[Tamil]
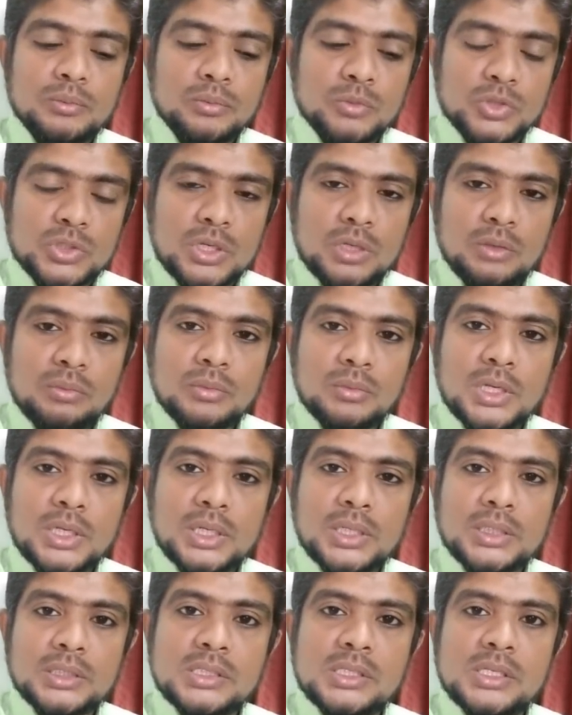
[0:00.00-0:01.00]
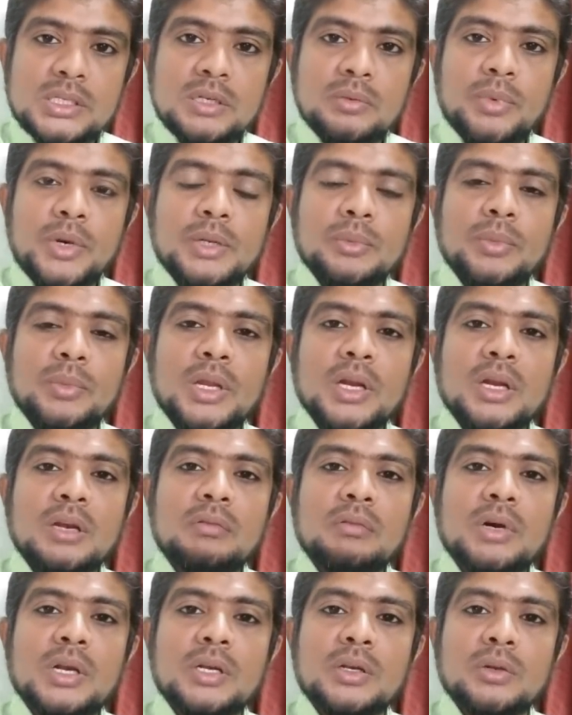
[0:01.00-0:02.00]
முஸ்லீம்கள் சிறுபான்மையாக
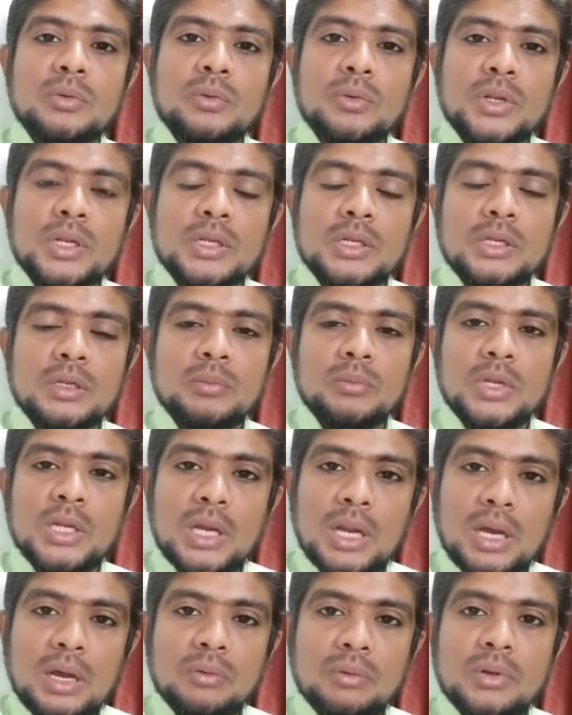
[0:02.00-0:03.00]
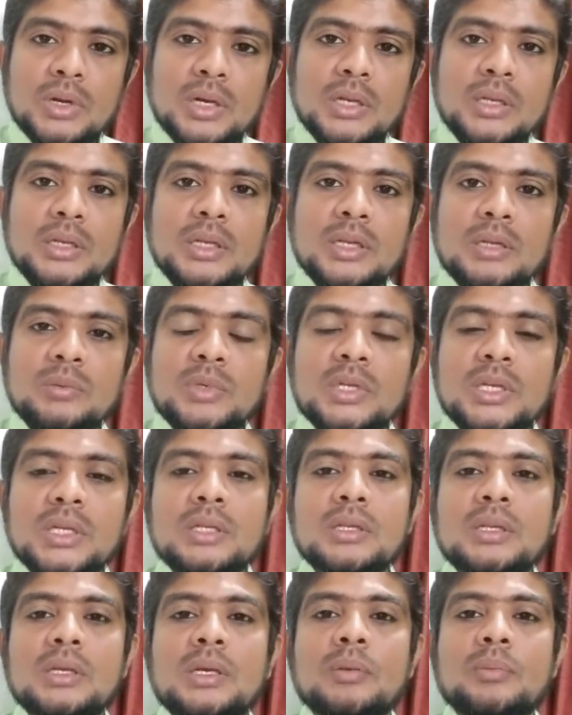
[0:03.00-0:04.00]
வாழக்கூடிய நிலைமையில் அவர்களின் நிலைமை
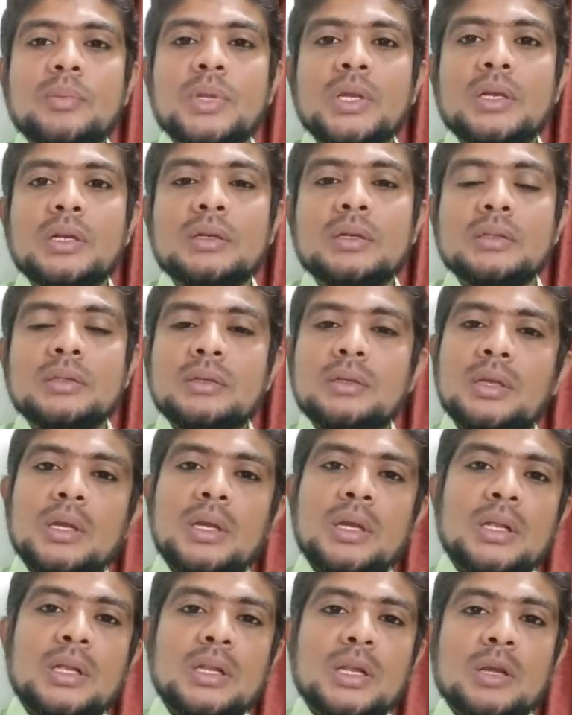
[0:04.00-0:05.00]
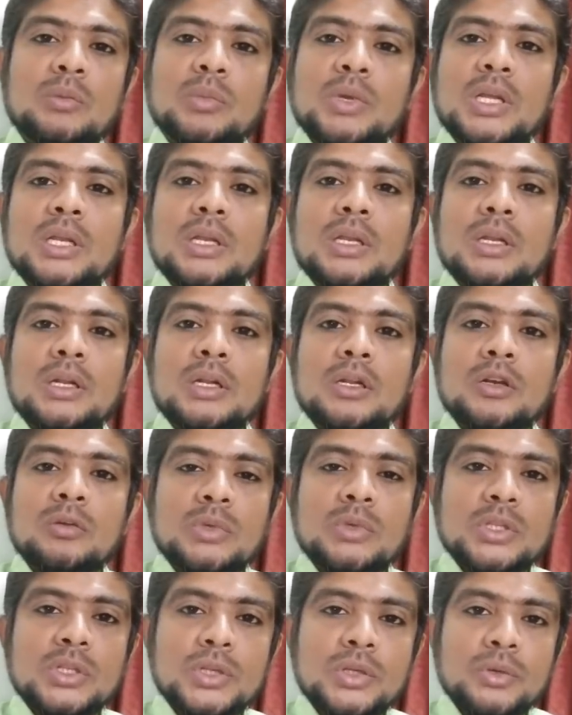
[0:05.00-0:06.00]
என்ன அப்படிங்கிறது நம்ம
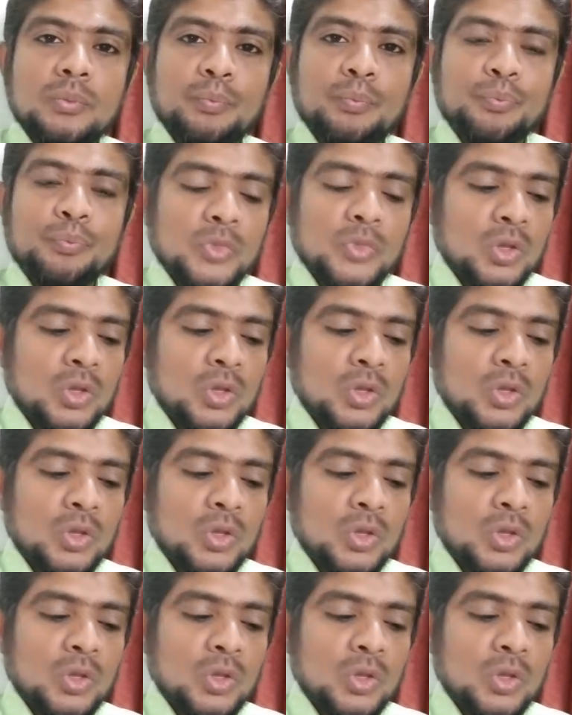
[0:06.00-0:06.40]
எல்லாருக்குமே தெரியும்